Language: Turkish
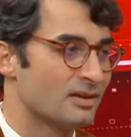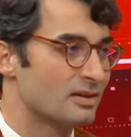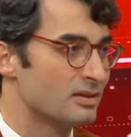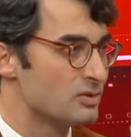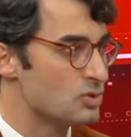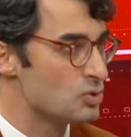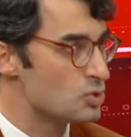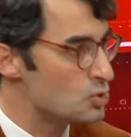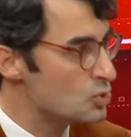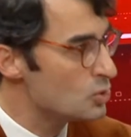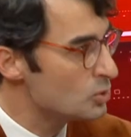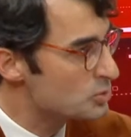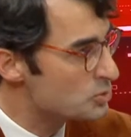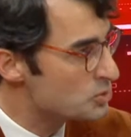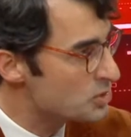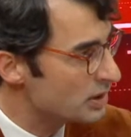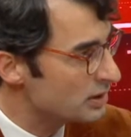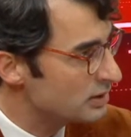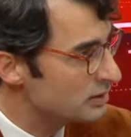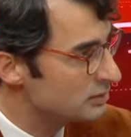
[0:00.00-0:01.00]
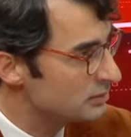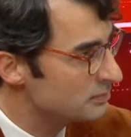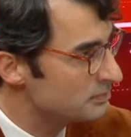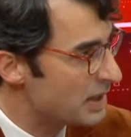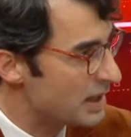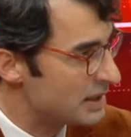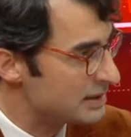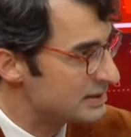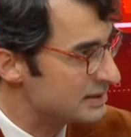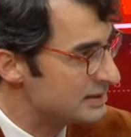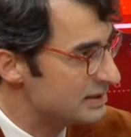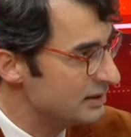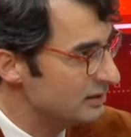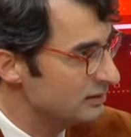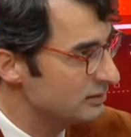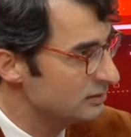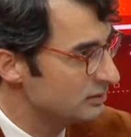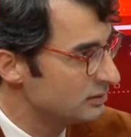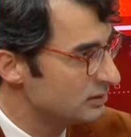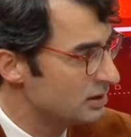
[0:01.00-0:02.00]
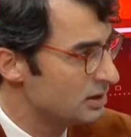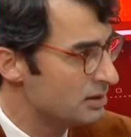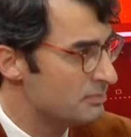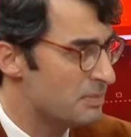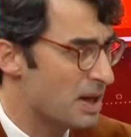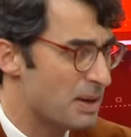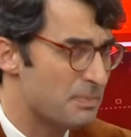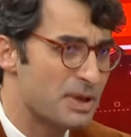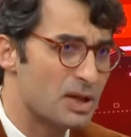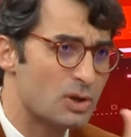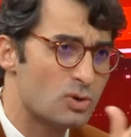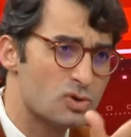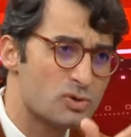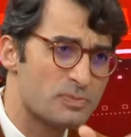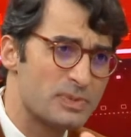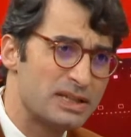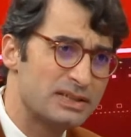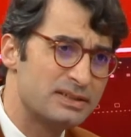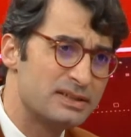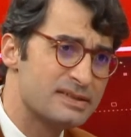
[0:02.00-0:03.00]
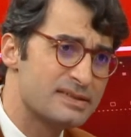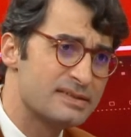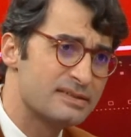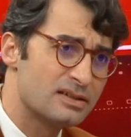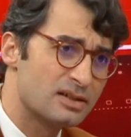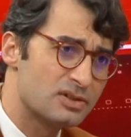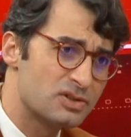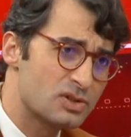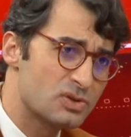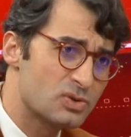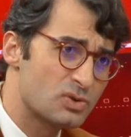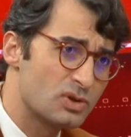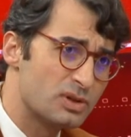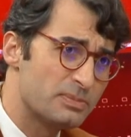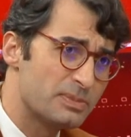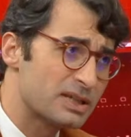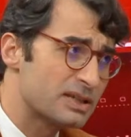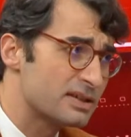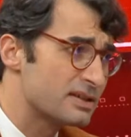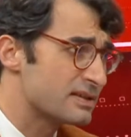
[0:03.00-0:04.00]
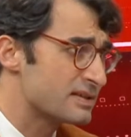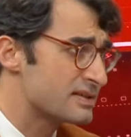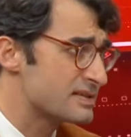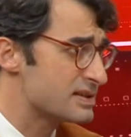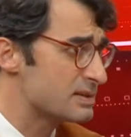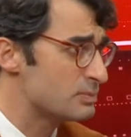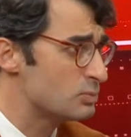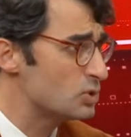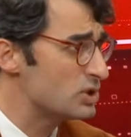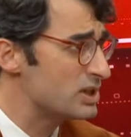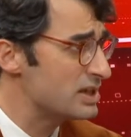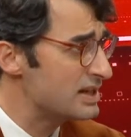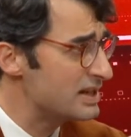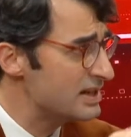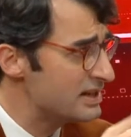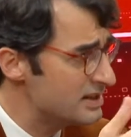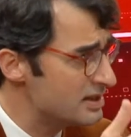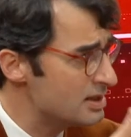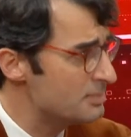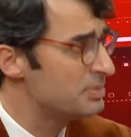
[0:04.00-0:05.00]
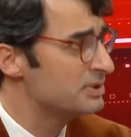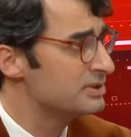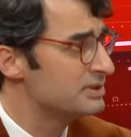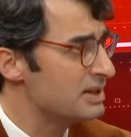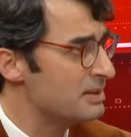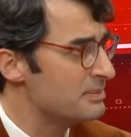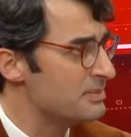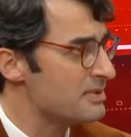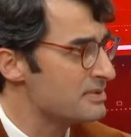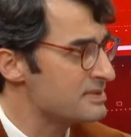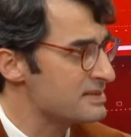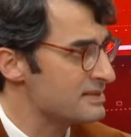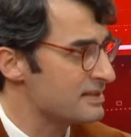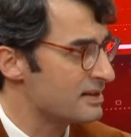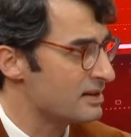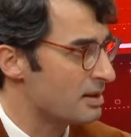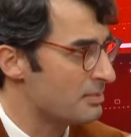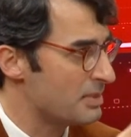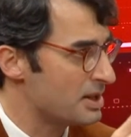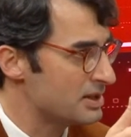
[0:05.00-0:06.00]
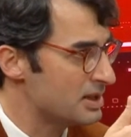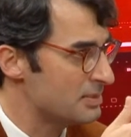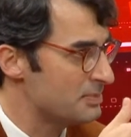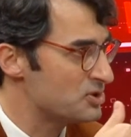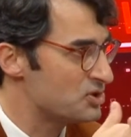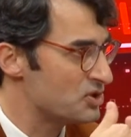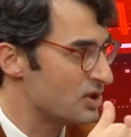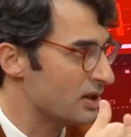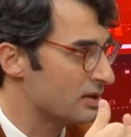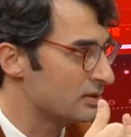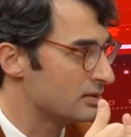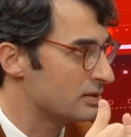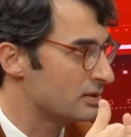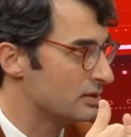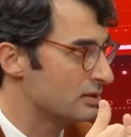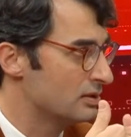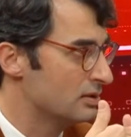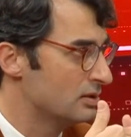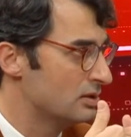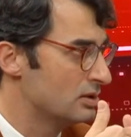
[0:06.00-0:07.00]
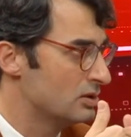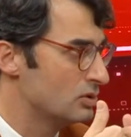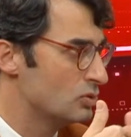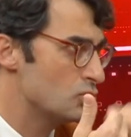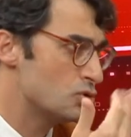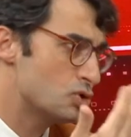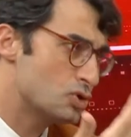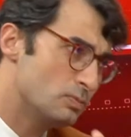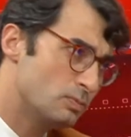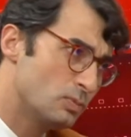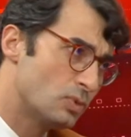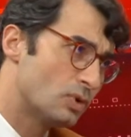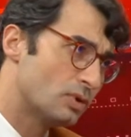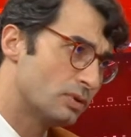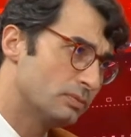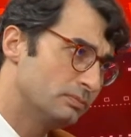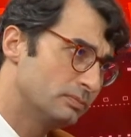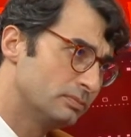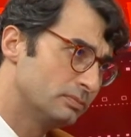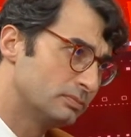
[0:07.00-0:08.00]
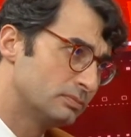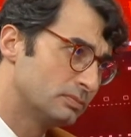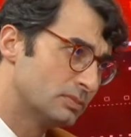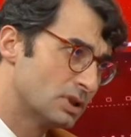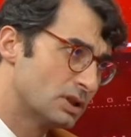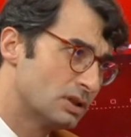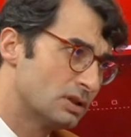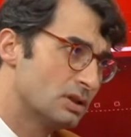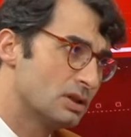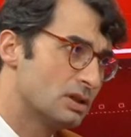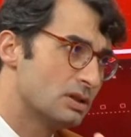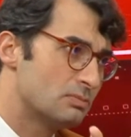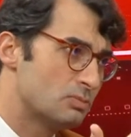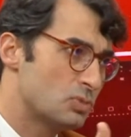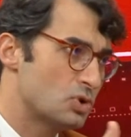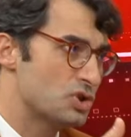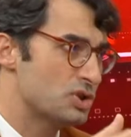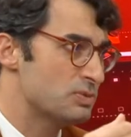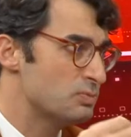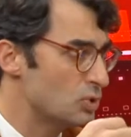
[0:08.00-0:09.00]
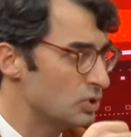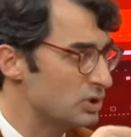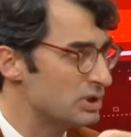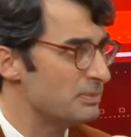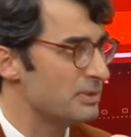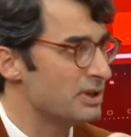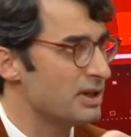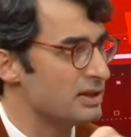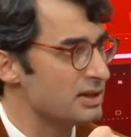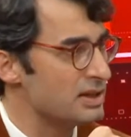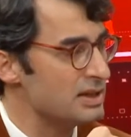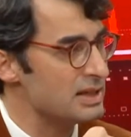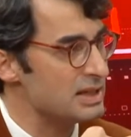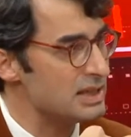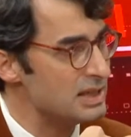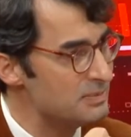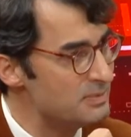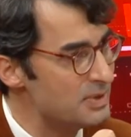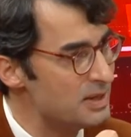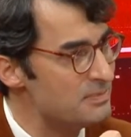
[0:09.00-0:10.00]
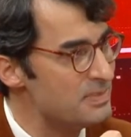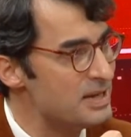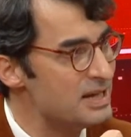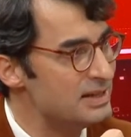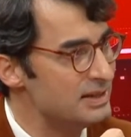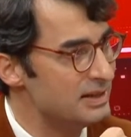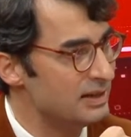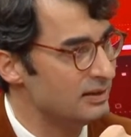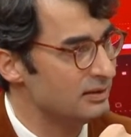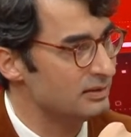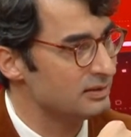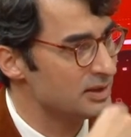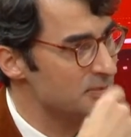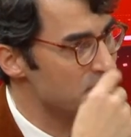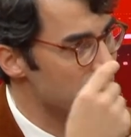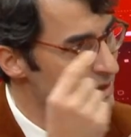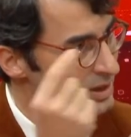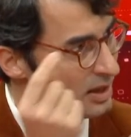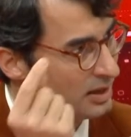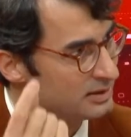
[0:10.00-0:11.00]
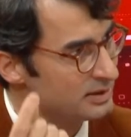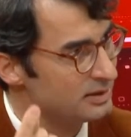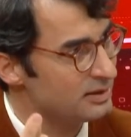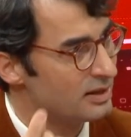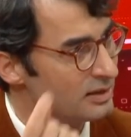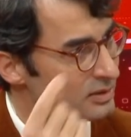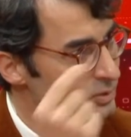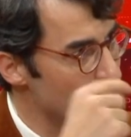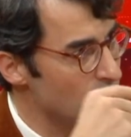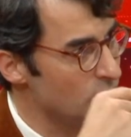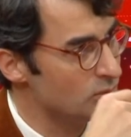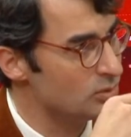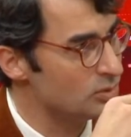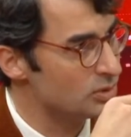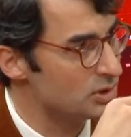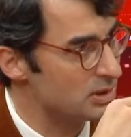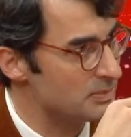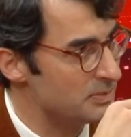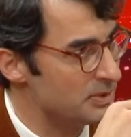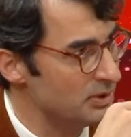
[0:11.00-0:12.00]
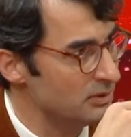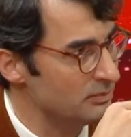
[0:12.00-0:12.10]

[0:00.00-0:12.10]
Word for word: Şu olacak belki de. Ben Beykoz Belediyesi'nin açık söylemek gerekirse bu gereğini yapın demesine rağmen yapacağını düşünmüyorum. Tabii ki. Bu iş muhtemelen gene İBB ile tıpkı adalarda olduğu gibi